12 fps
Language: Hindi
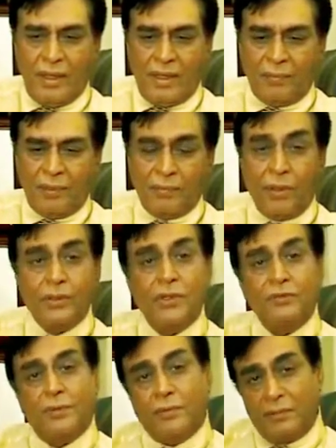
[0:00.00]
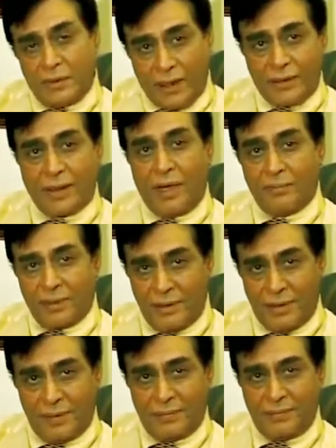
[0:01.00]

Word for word: हमने बहुत सी फिल्मों में साथ काम किया